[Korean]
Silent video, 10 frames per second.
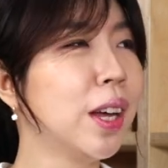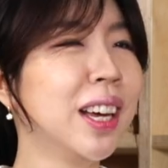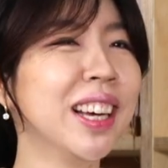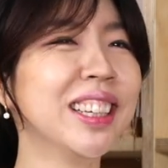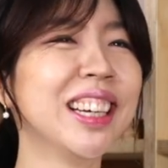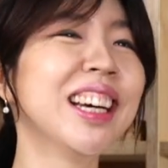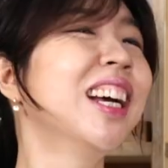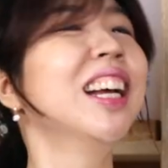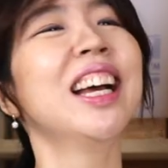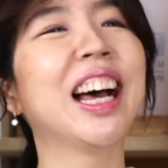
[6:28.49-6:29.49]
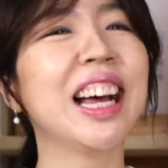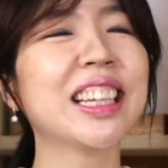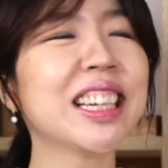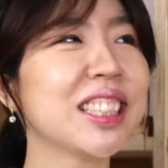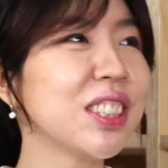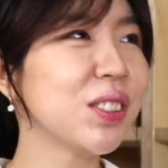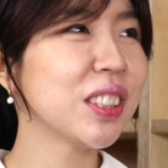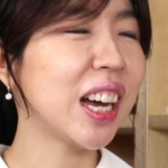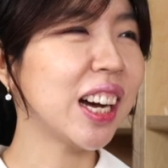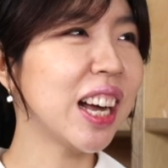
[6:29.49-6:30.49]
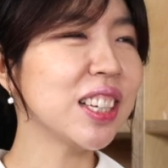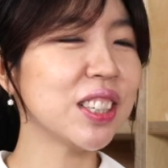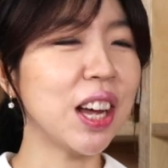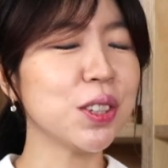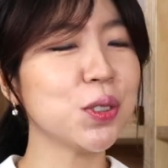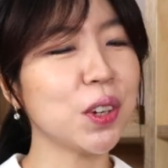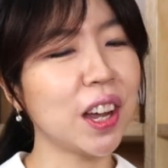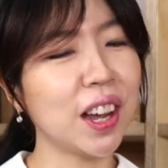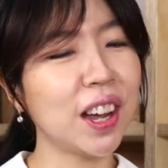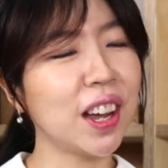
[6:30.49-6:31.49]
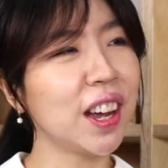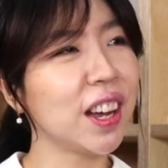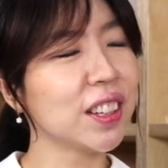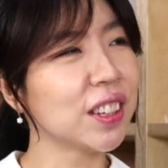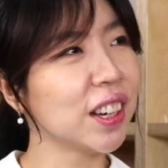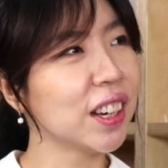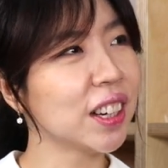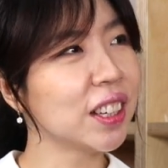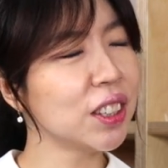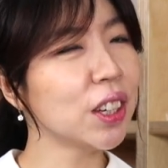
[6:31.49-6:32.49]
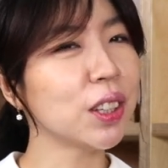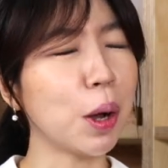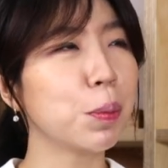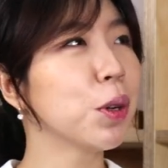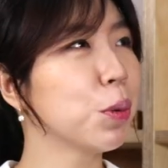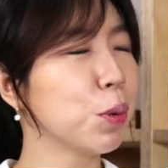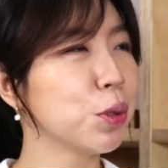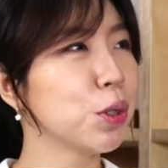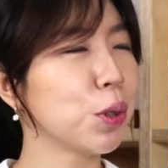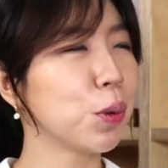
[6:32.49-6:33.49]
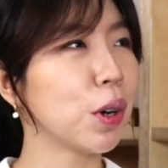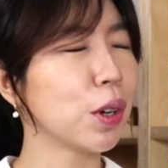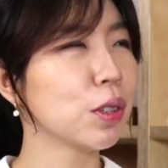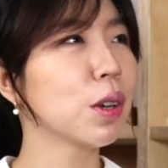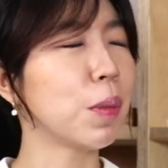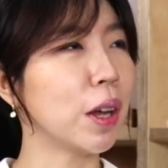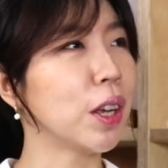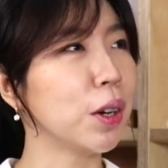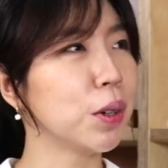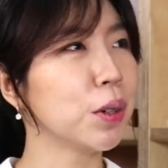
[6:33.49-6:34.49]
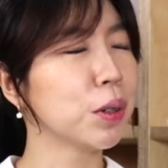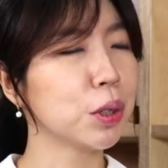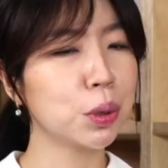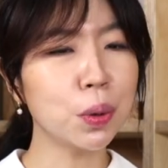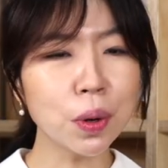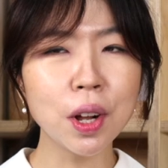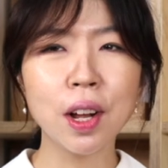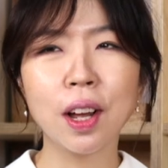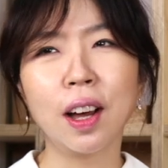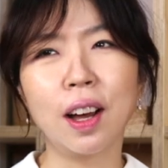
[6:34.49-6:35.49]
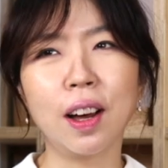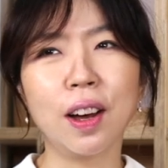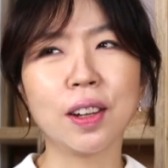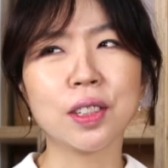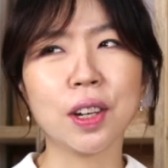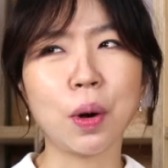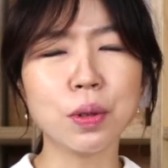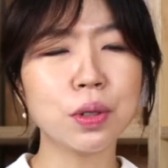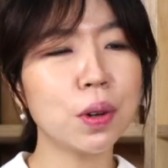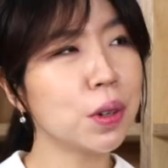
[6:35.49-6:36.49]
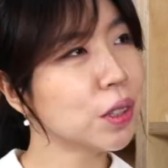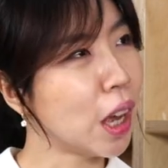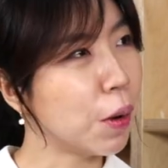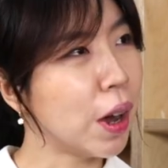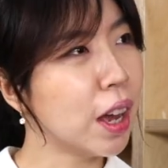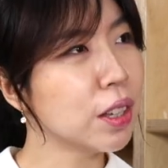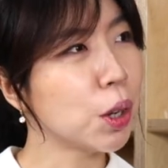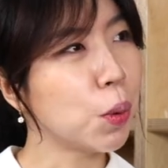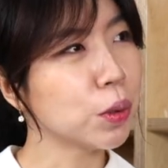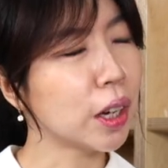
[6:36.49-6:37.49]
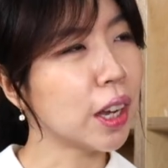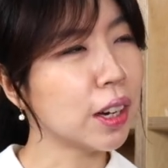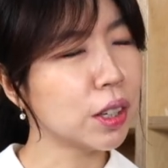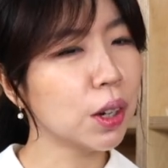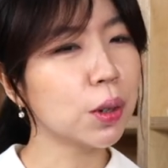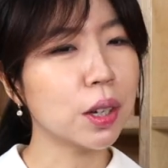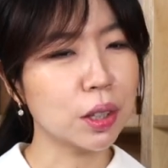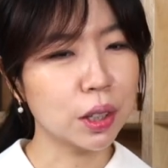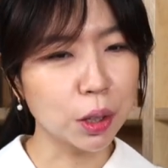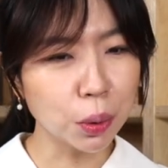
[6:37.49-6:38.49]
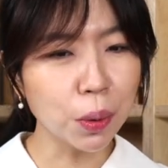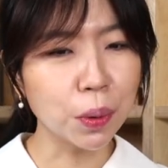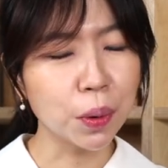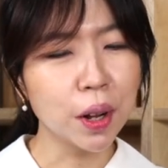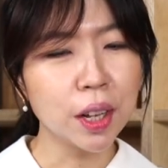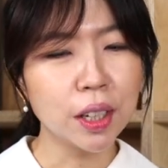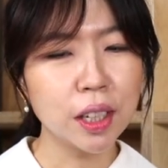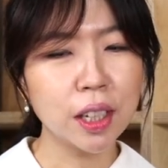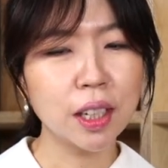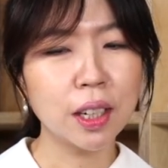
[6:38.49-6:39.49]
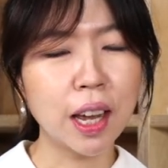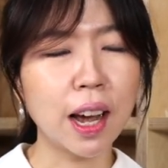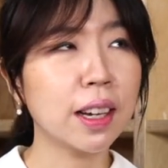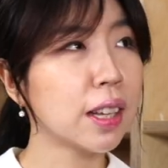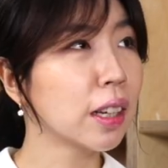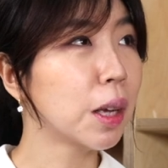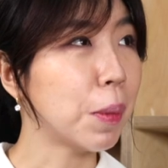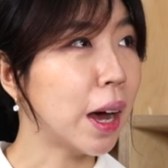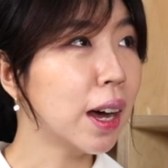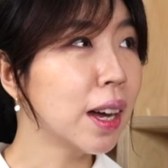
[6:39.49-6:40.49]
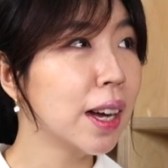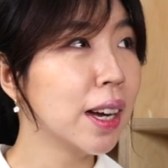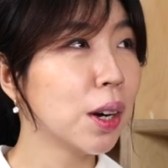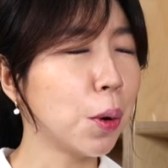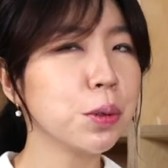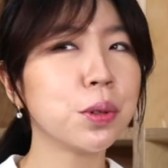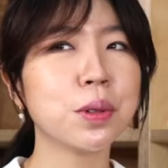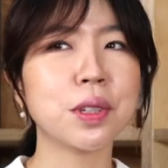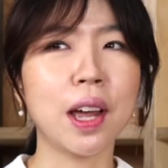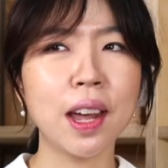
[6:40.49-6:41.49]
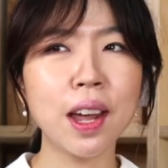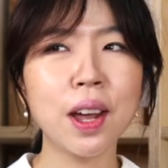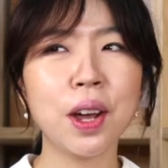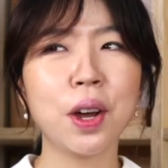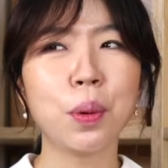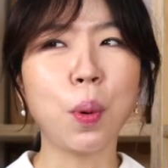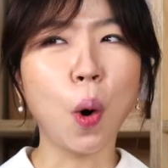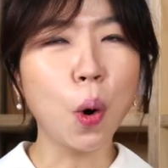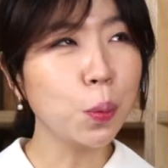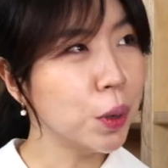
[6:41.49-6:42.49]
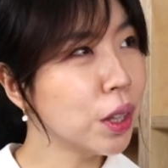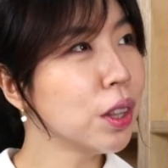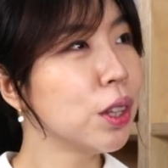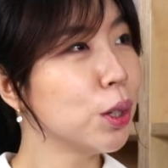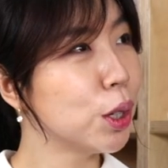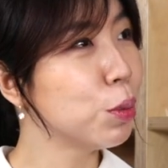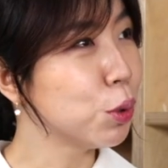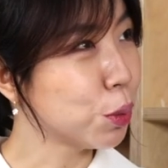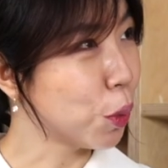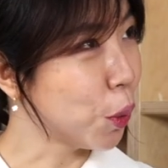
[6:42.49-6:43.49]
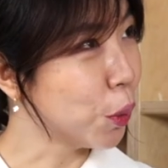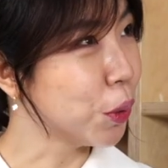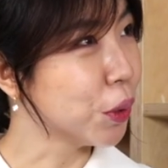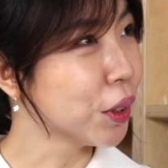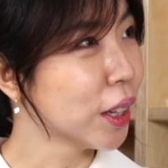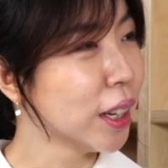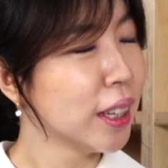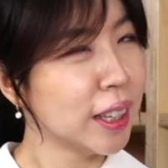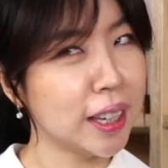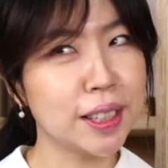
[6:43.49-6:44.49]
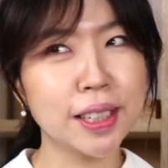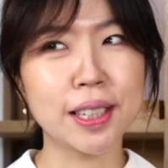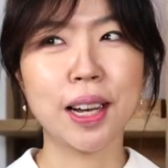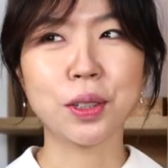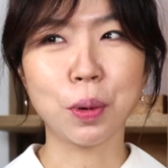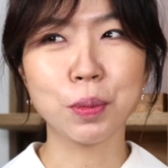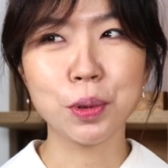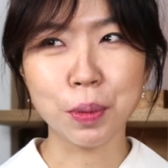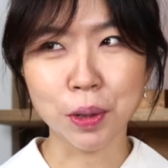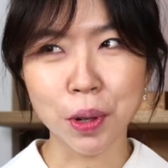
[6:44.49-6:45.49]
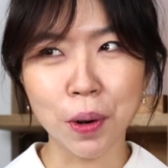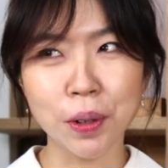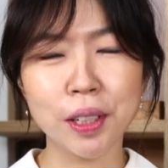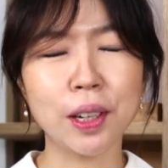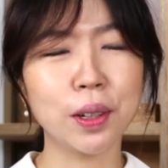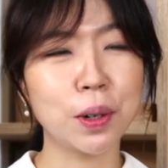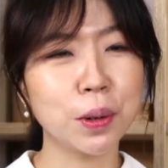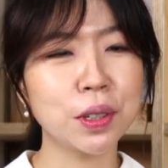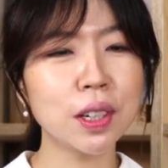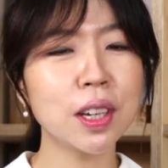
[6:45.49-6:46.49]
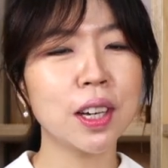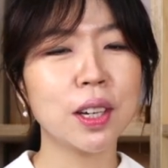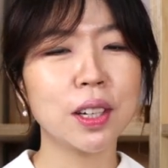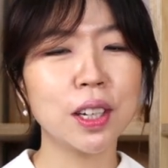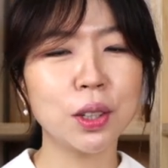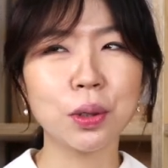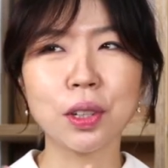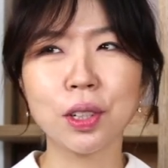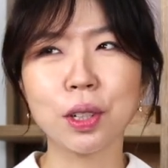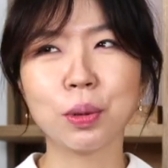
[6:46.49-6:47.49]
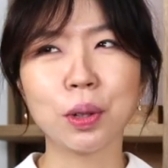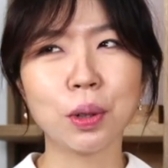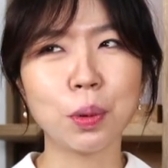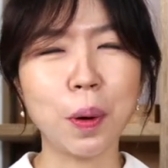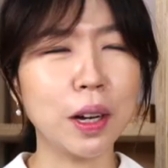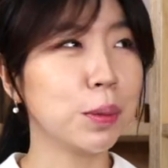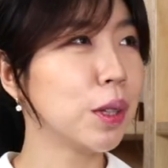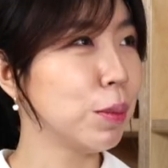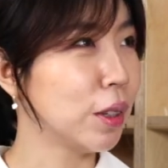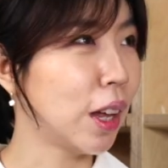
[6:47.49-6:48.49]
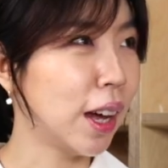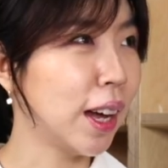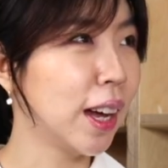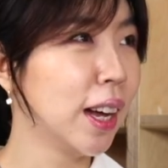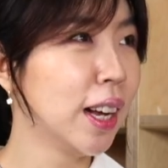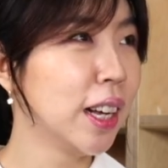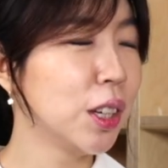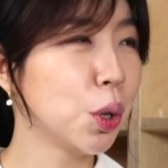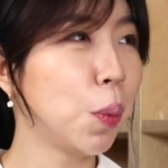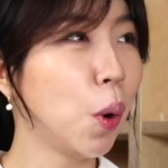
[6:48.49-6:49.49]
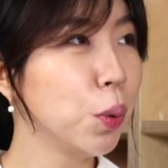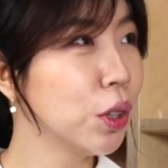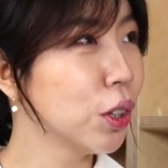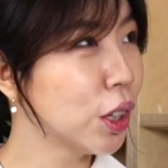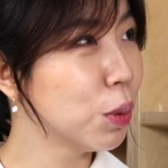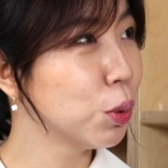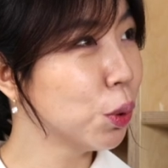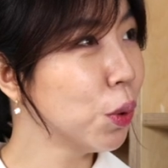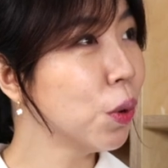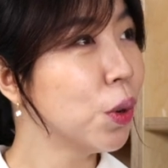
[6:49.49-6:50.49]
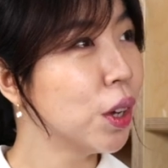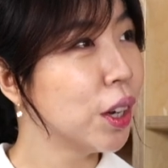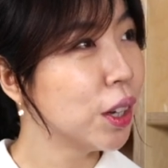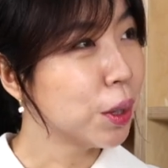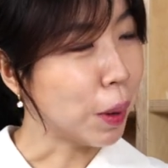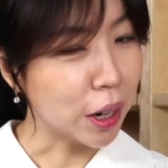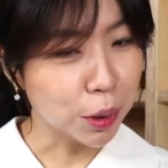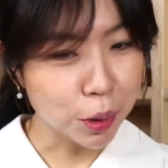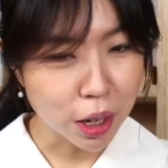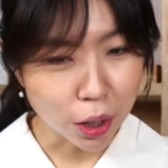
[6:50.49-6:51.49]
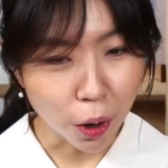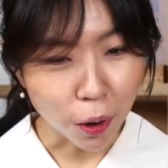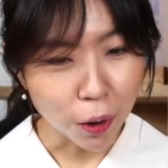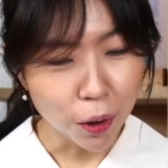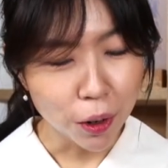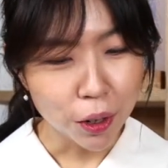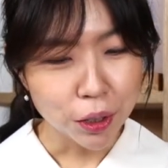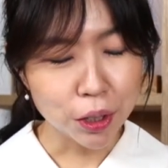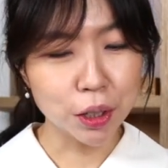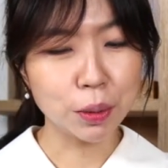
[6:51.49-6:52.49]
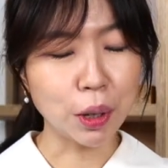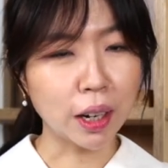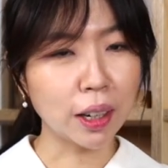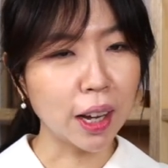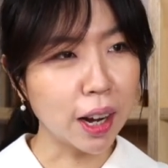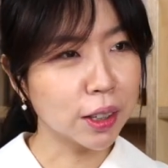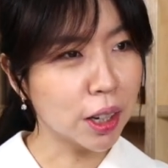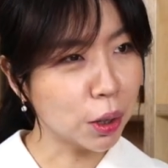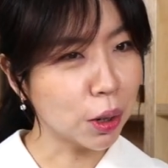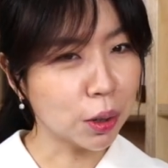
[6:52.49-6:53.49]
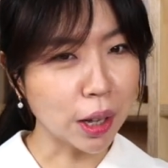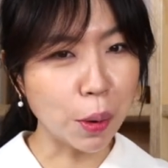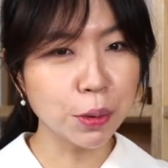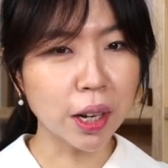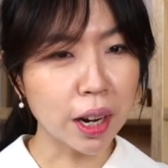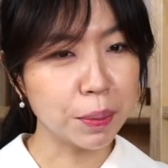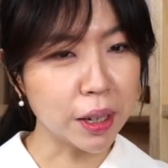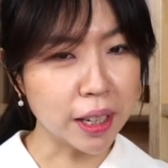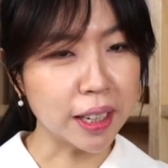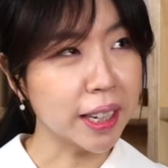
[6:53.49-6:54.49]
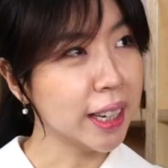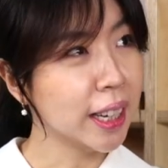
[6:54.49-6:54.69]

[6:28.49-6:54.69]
네. 안 하시다가 이제 나중에 이제 네. 크게 낭패를 보시는 경우가 굉장히 많아요. 그리고 어, 이제 건설사와 이제 공사 계약을 체결하실 때도 이 계약의 상대방 음. 건설사의 법인 등기부 등본 음. 네, 등기사항 정부 증명서 이, 이것이 인터넷 등기소에서 또 발급이 됩니다. 그래서 법인 등기부도 발급을 해서 지금 나랑 계약을 체결하러 나온 사람이